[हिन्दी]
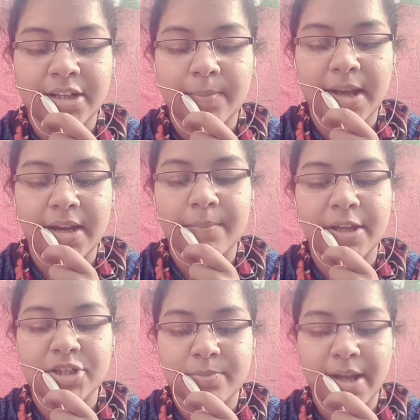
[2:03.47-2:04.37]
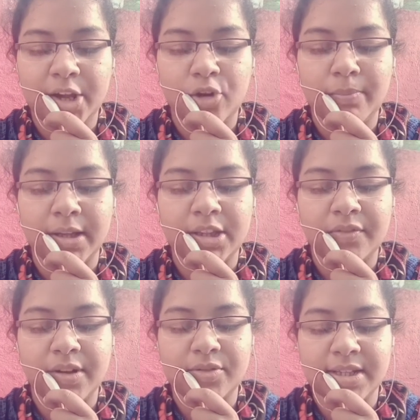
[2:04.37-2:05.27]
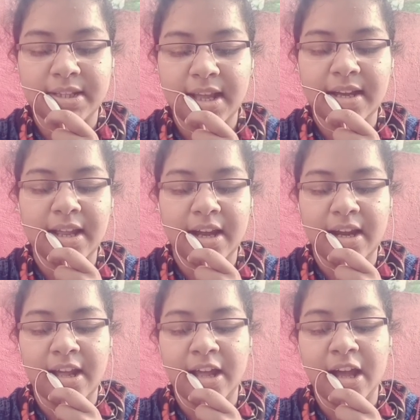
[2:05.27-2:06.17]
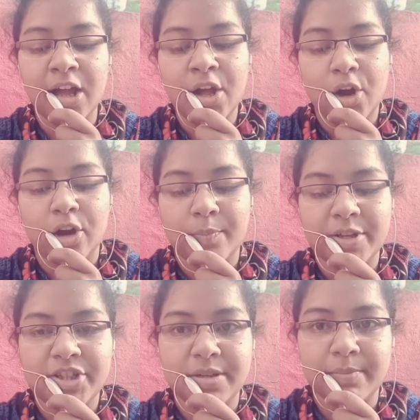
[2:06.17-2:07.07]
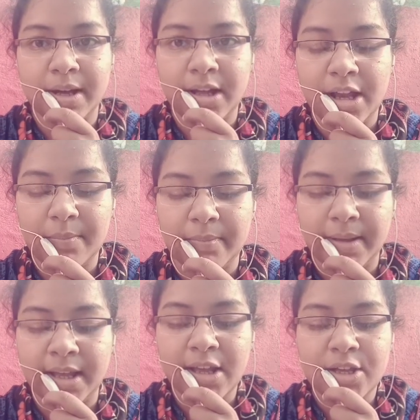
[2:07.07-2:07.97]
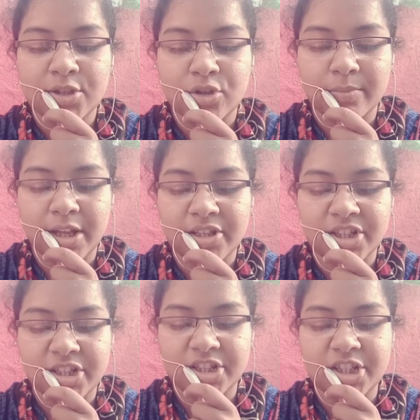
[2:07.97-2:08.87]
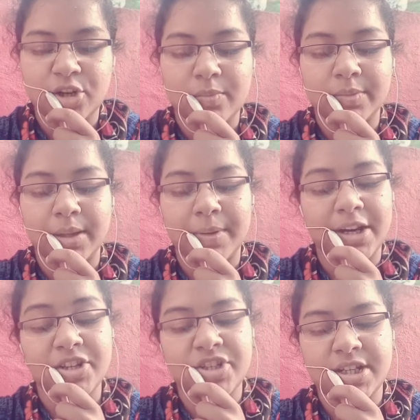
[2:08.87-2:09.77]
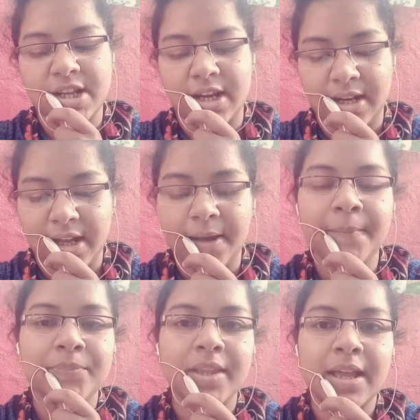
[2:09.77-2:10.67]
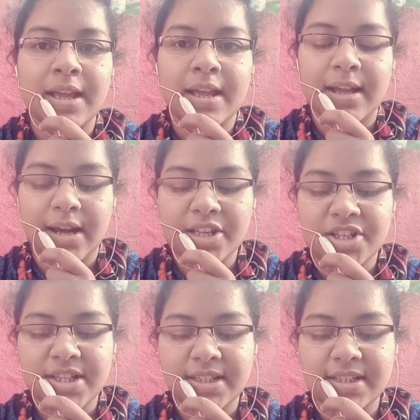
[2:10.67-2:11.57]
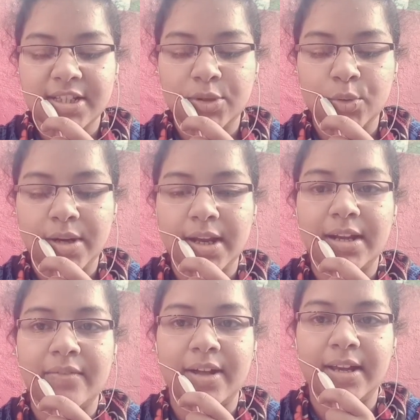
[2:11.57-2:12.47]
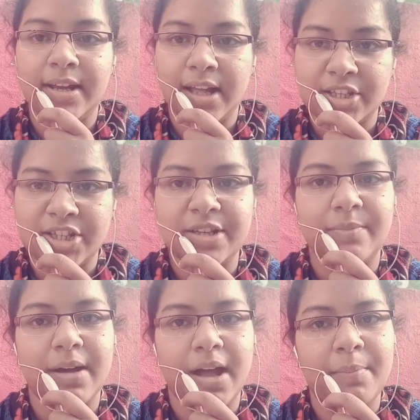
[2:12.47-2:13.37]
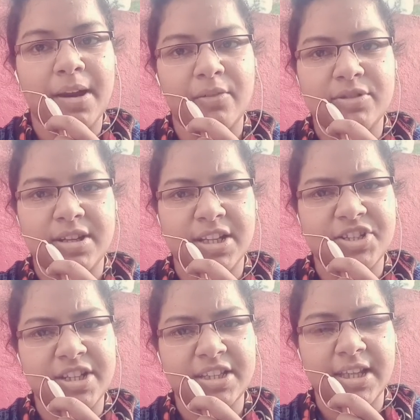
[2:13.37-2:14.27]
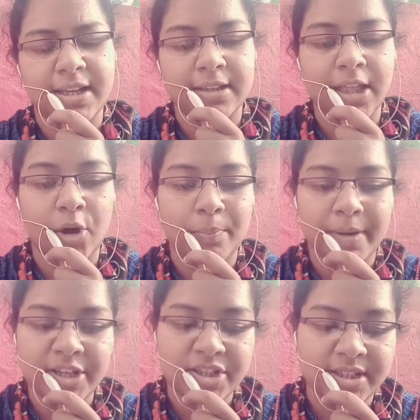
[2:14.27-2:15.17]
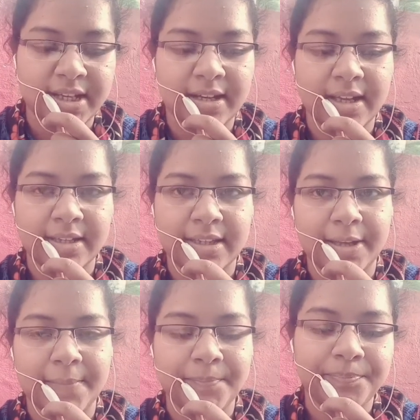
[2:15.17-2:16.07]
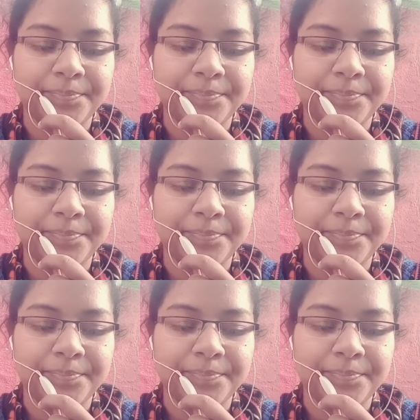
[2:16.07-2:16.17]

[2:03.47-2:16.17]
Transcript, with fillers: अटल बिहारी वाजपेयी को माधवराव सिंधिया ने हराया और पश्चिम बंगाल में सोमनाथ चटर्जी को ममता बनर्जी ने हराया राजनीति से दूर रहने वाले राजीव अब राजनीति के दाव पेच सीख रहे थे